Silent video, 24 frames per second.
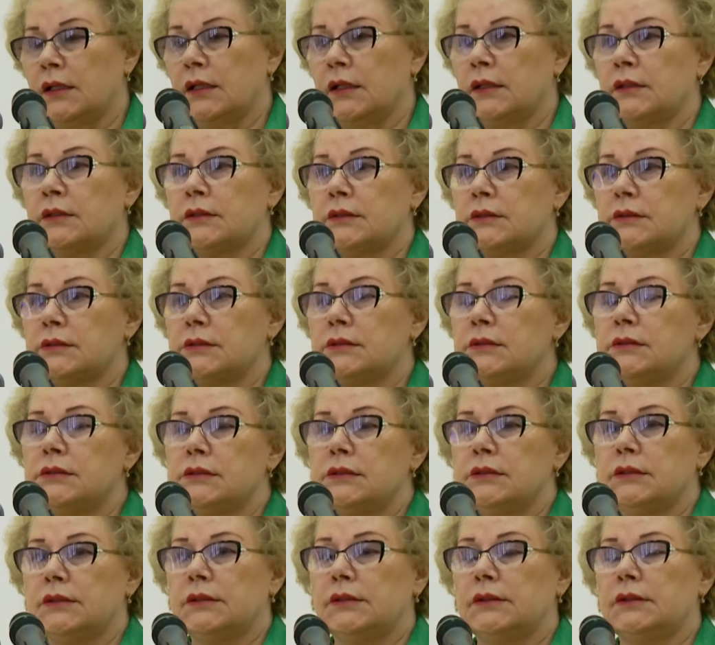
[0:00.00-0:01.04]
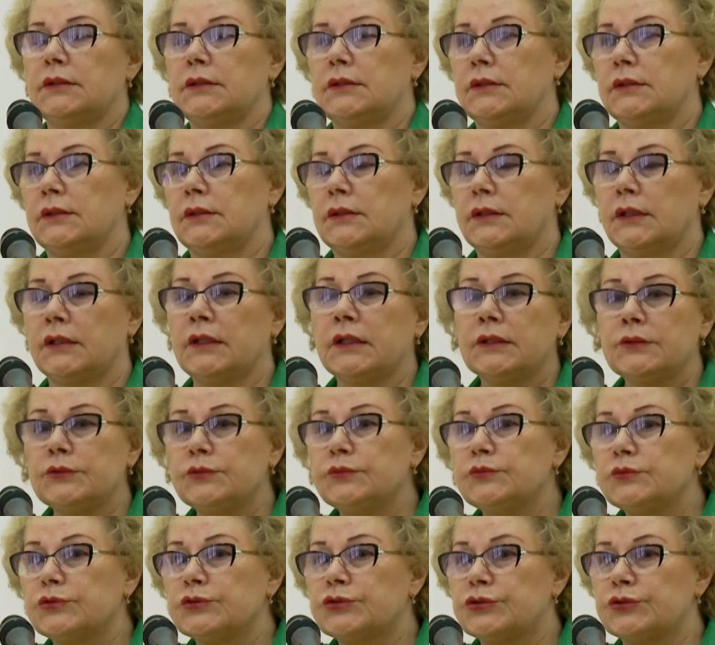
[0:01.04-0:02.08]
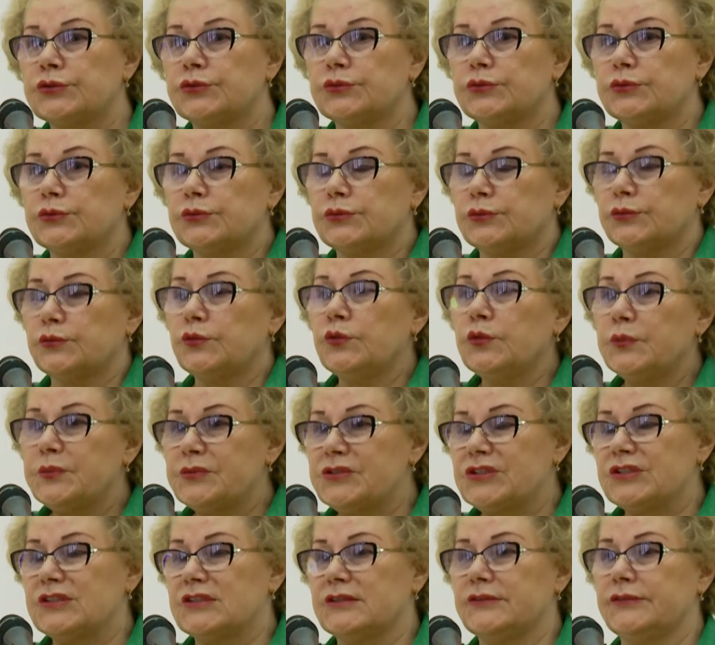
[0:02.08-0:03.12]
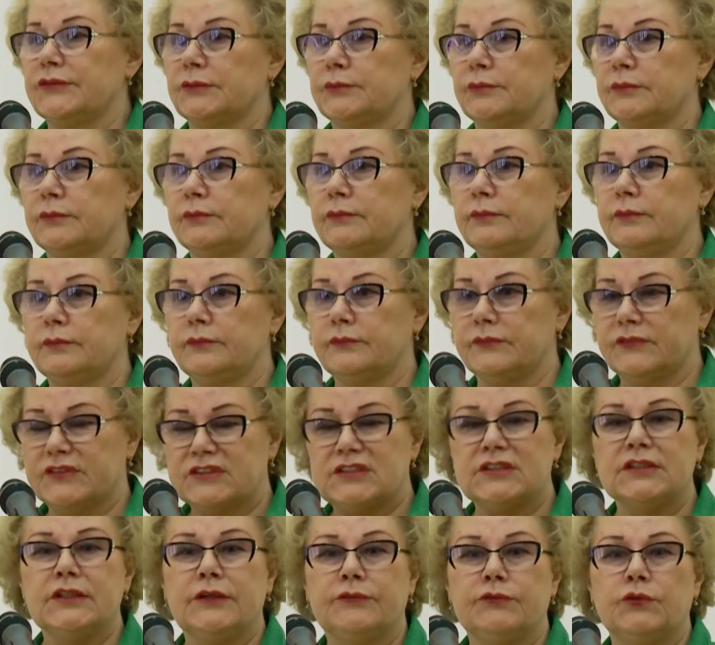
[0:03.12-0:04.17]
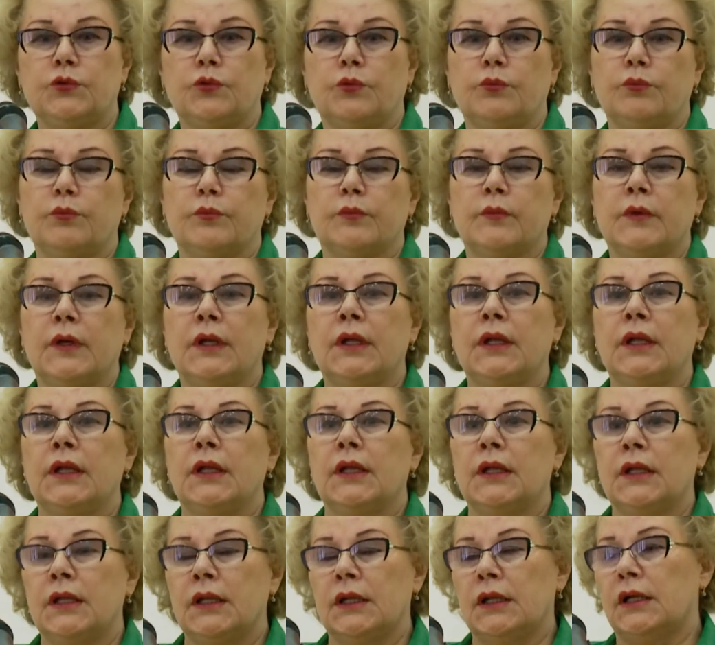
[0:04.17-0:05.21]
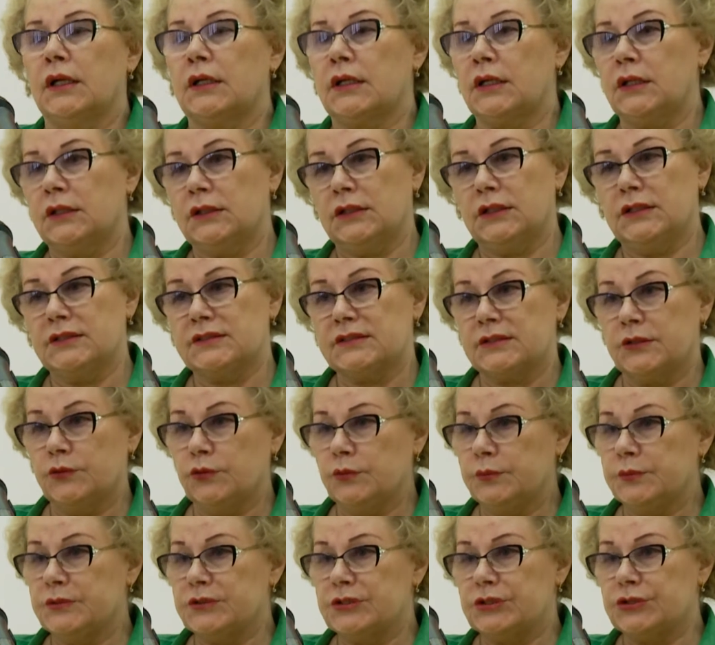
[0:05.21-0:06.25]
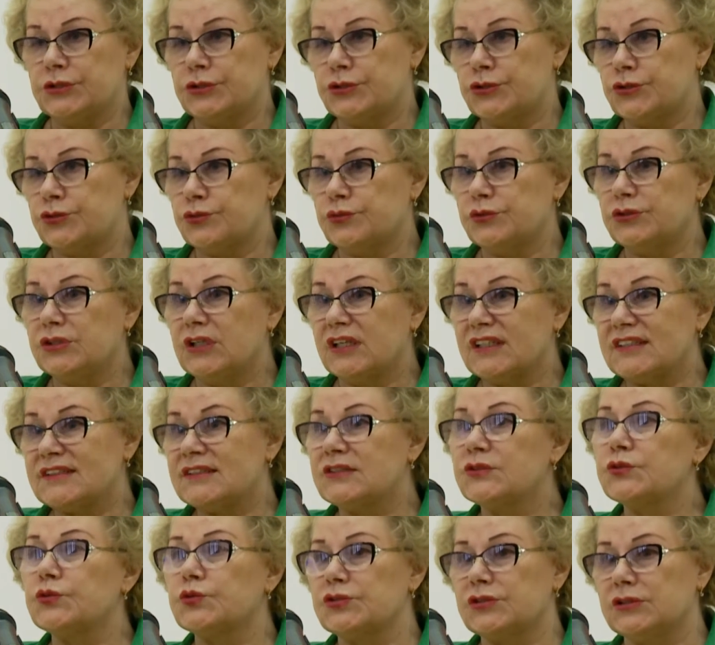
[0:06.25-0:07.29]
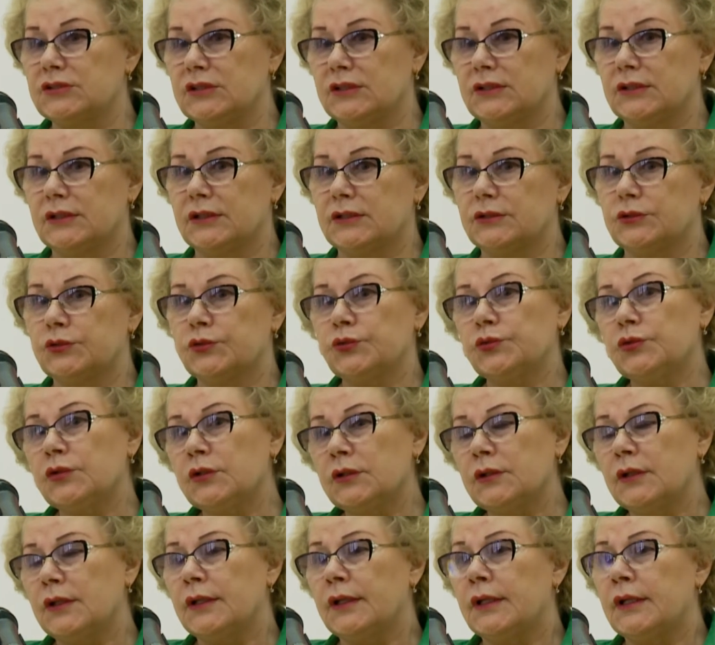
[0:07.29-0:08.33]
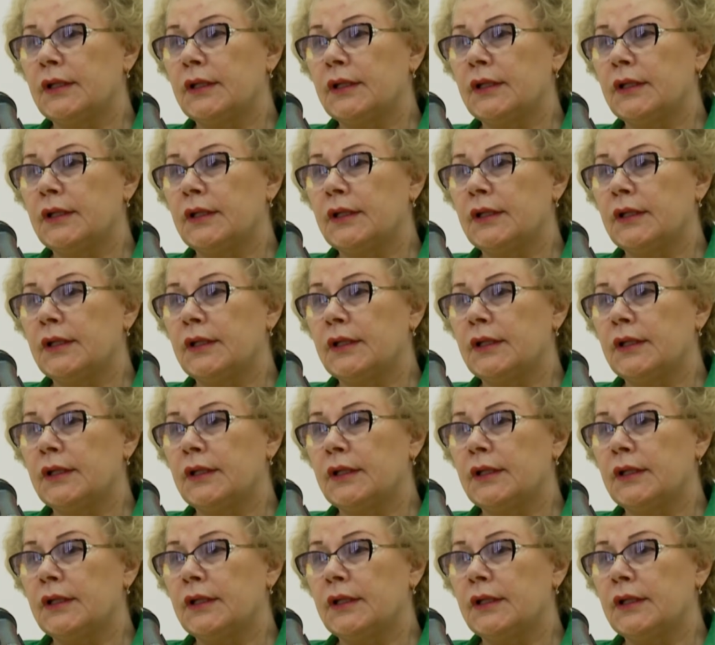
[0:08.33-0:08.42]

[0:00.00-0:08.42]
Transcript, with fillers: Э, я думаю, что обществом в основном Архангельской области еще не осознано то,